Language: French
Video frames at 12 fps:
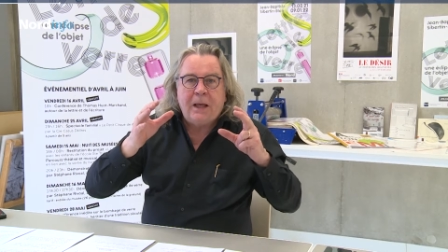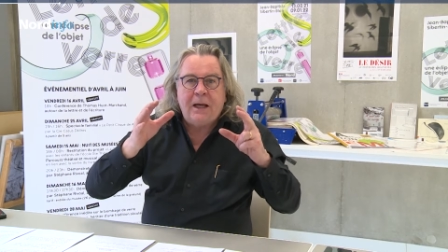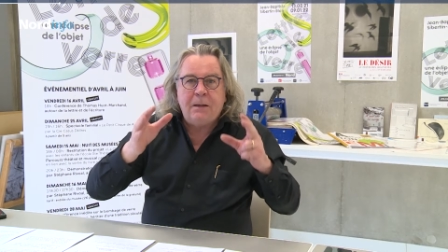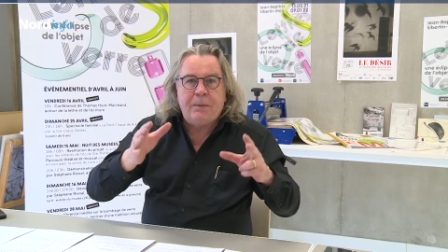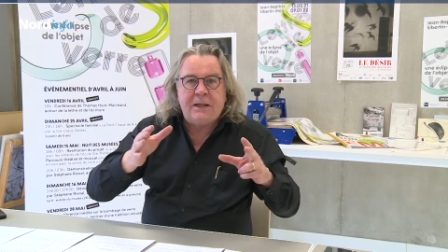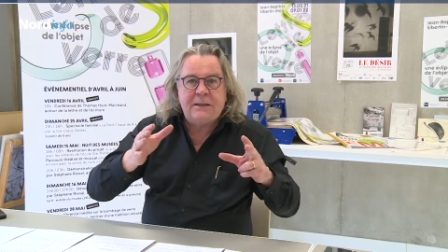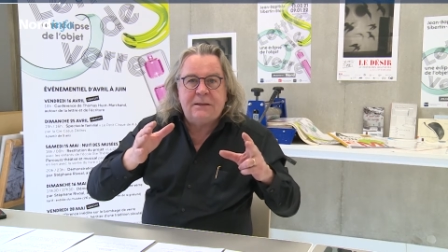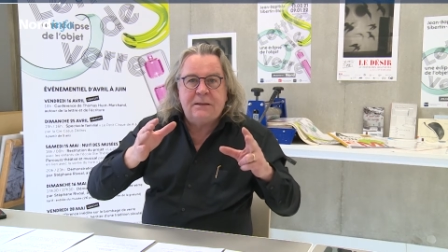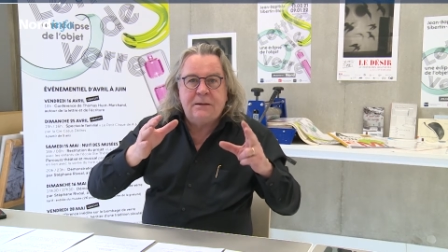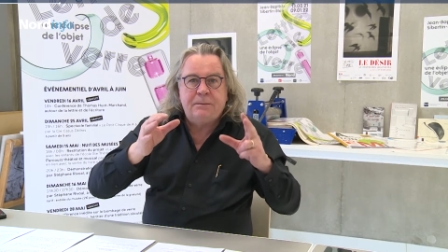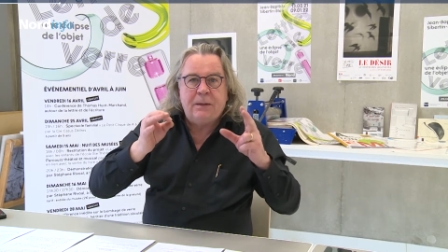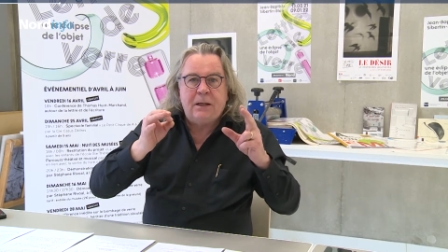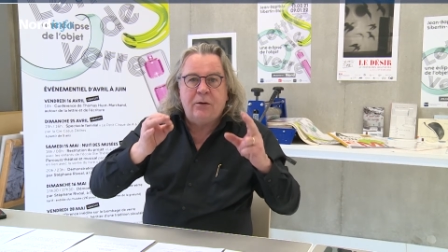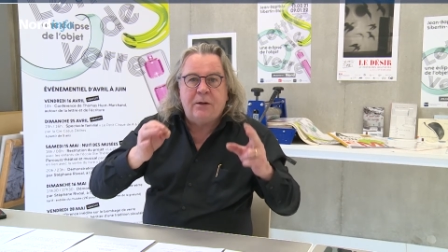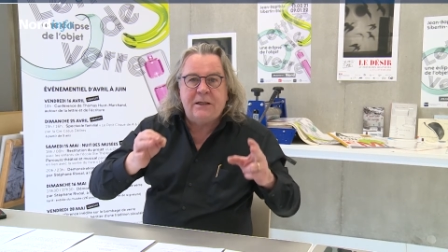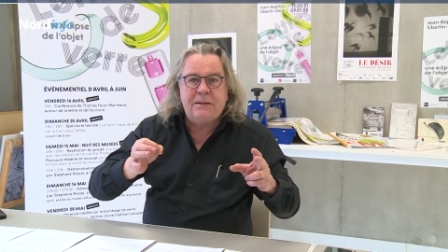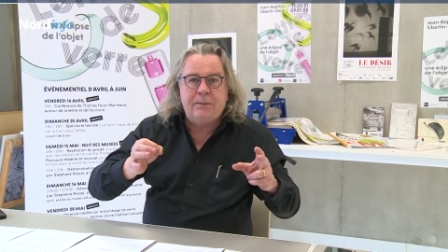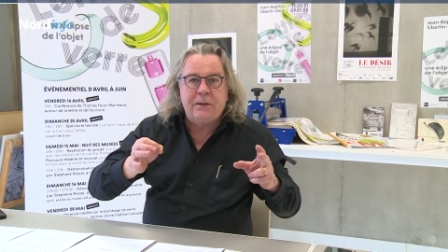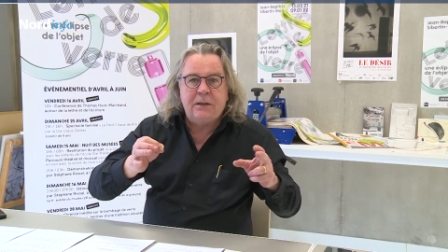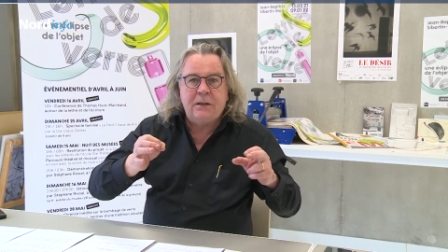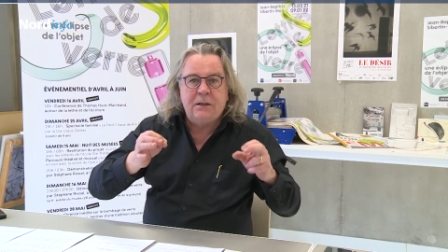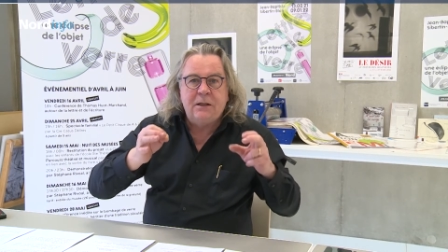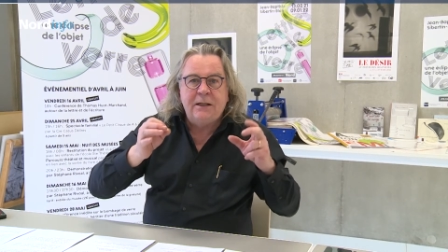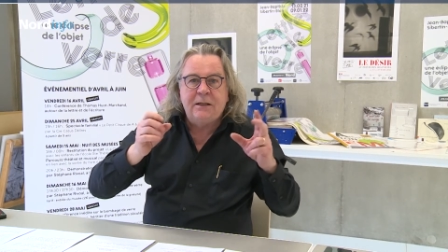elle passe par le
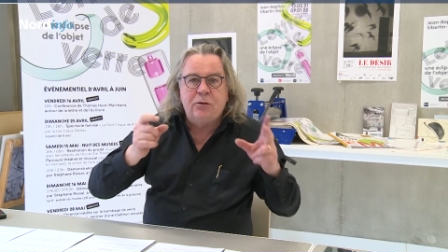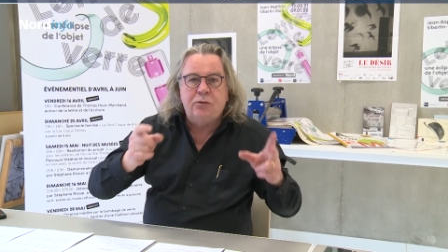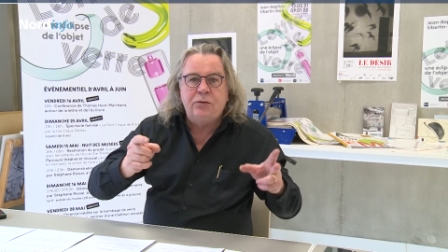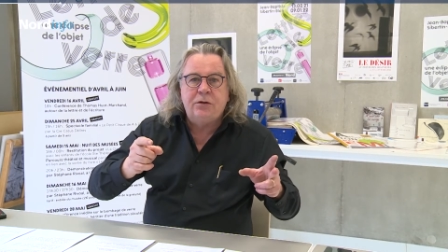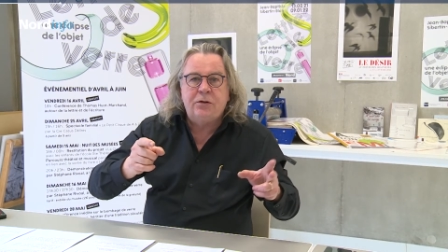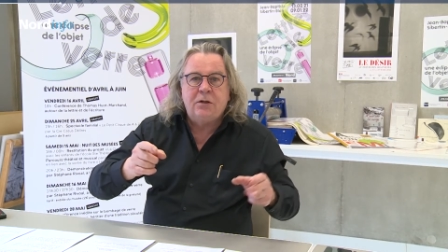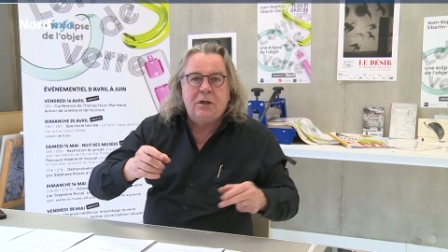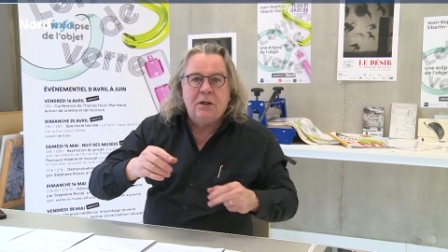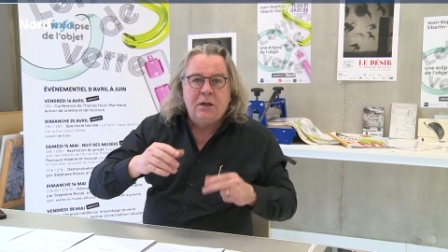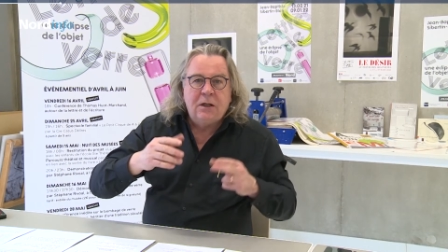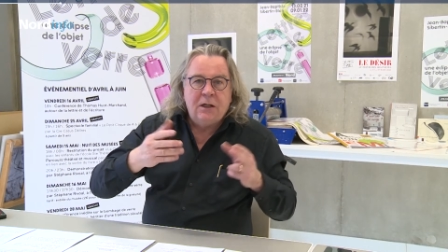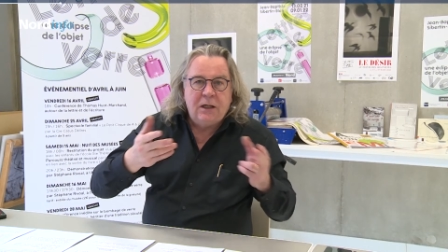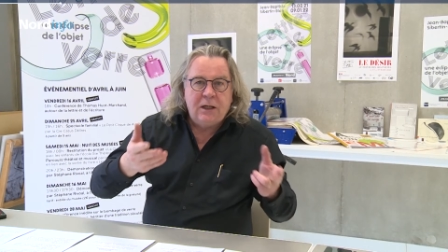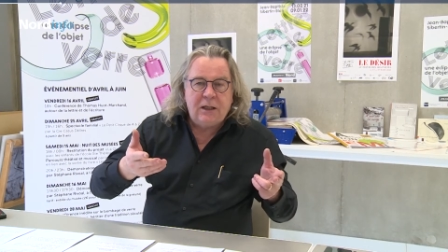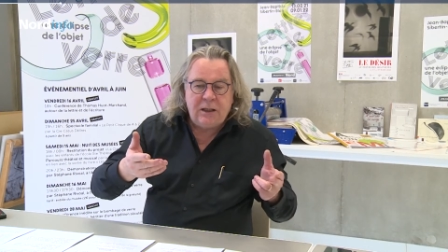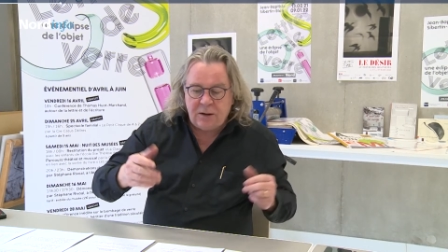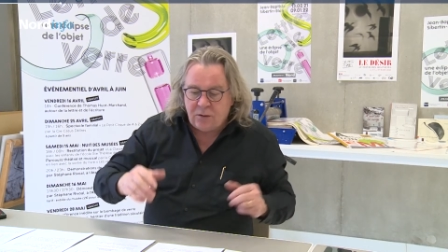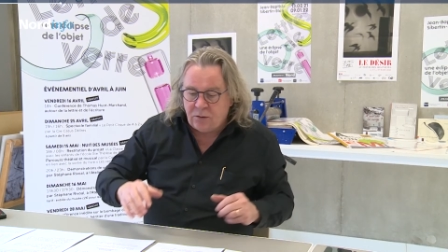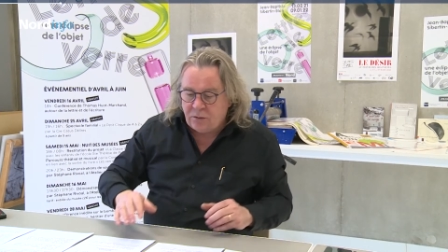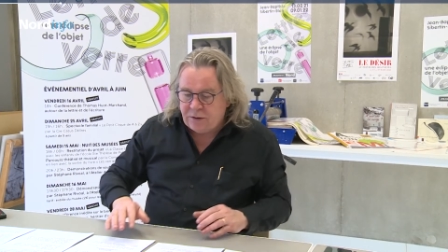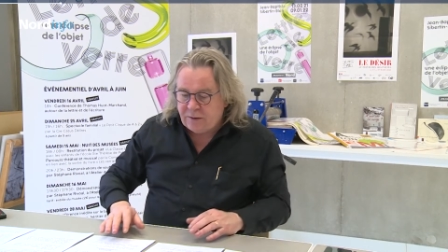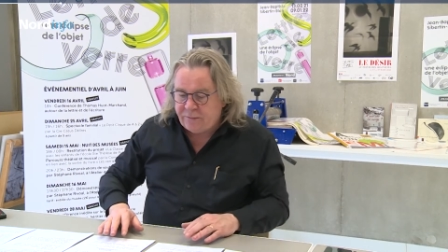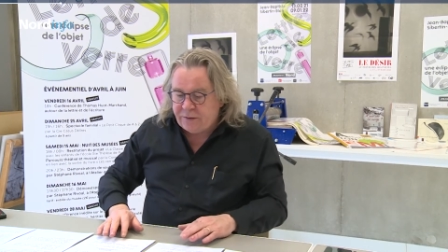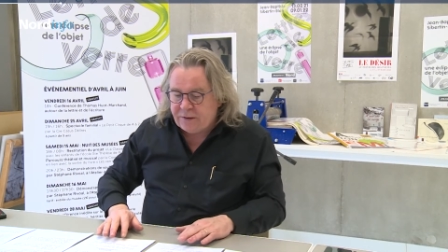respect, l'écoute et euh,
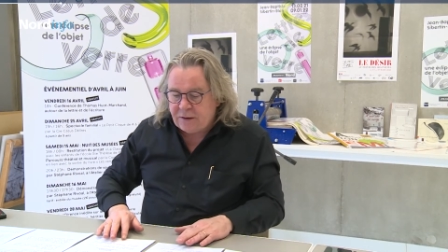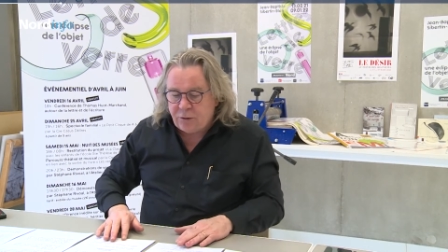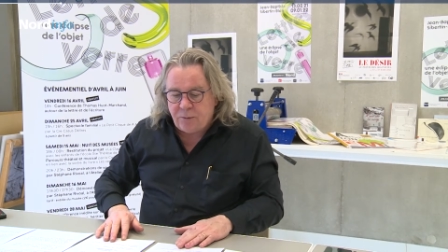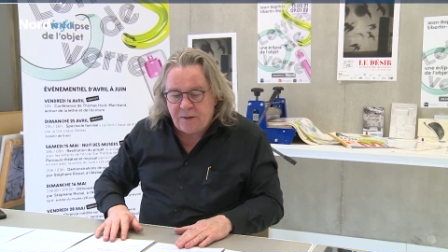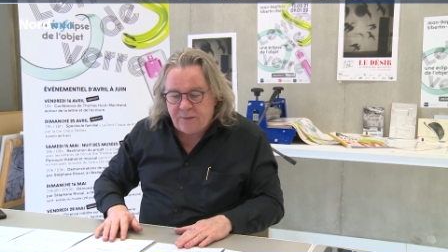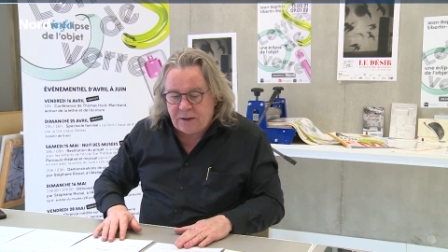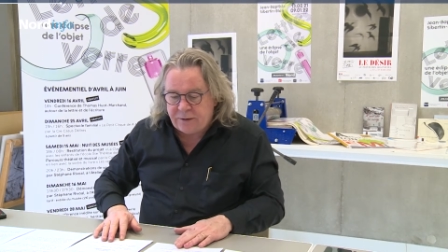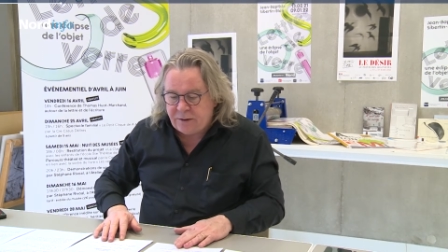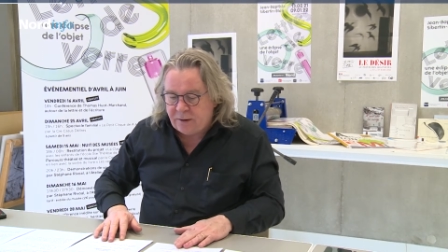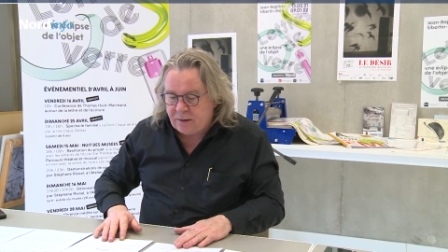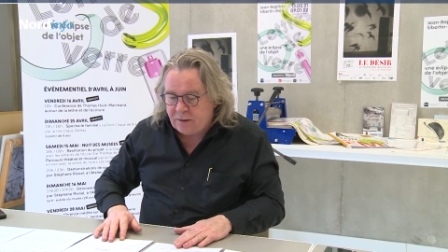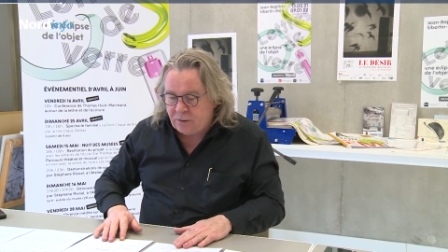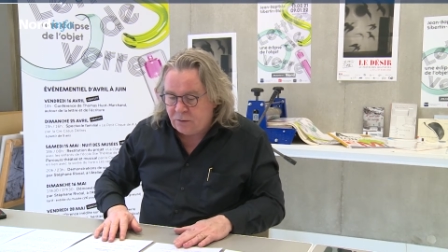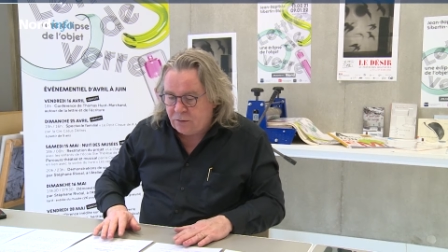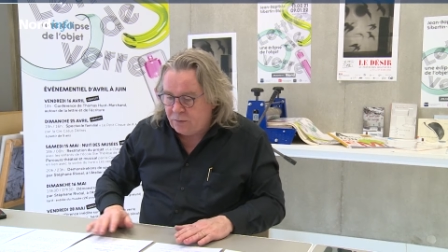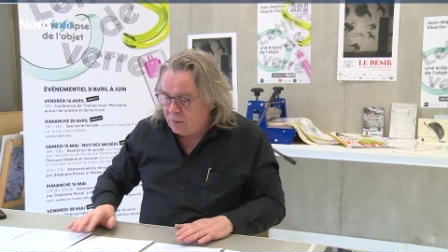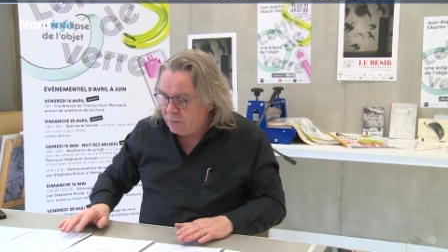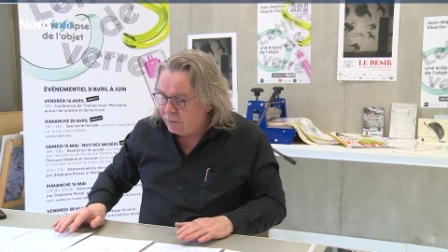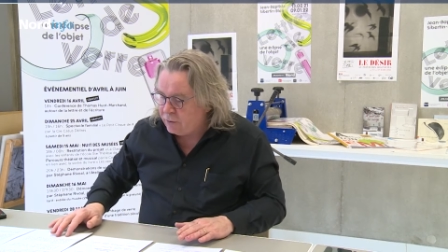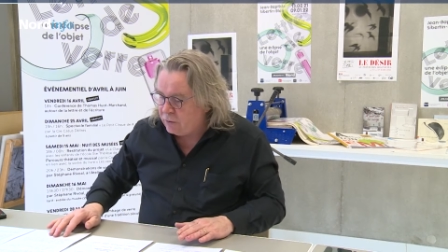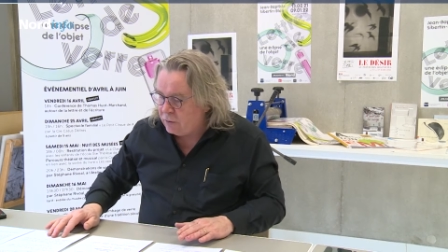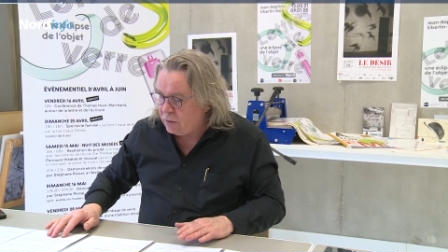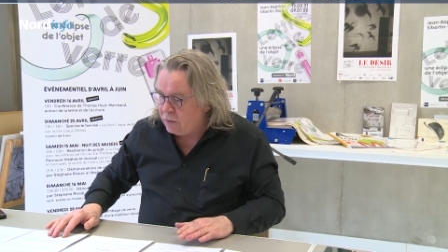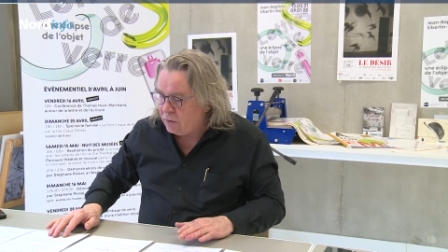d'éviter de bavarder euh,
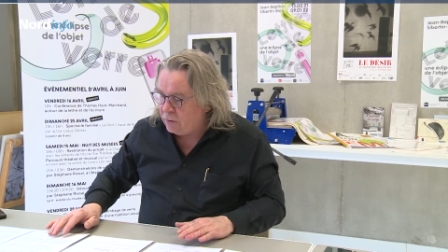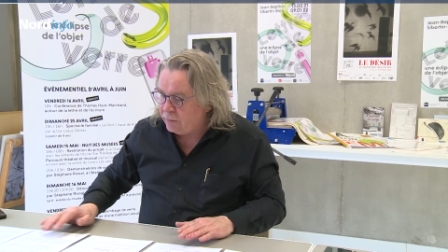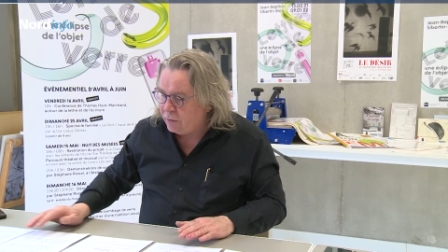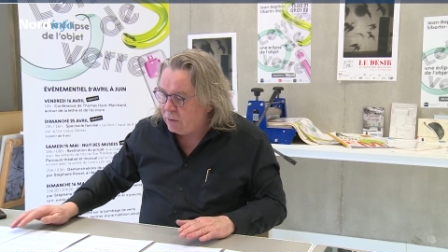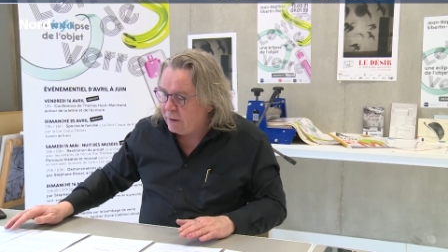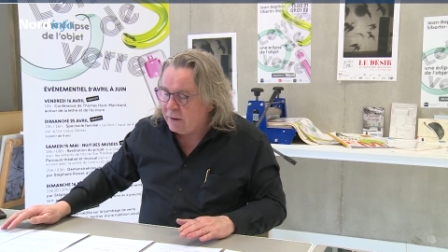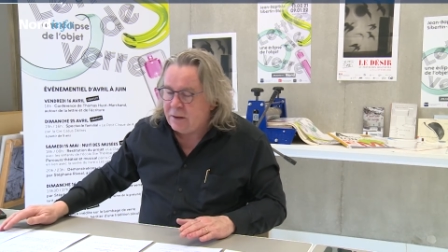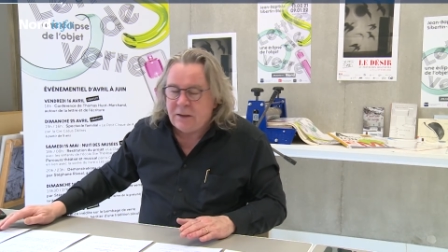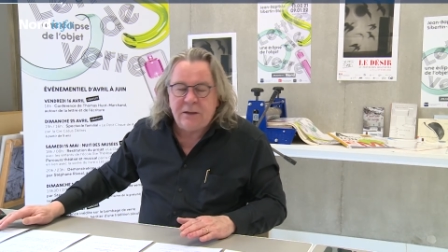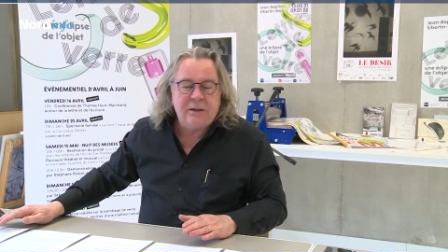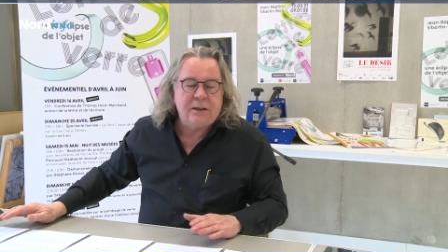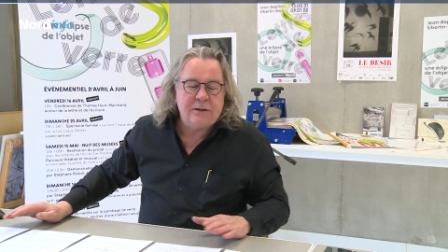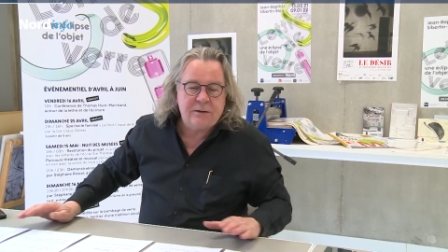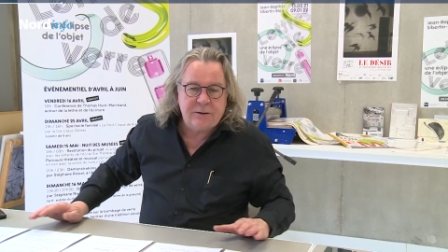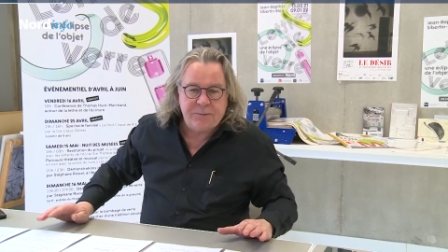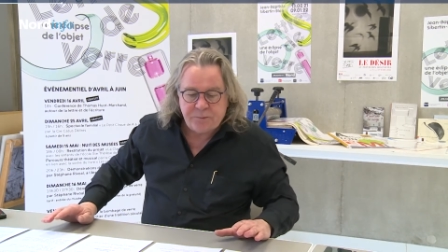entre, entre les textes.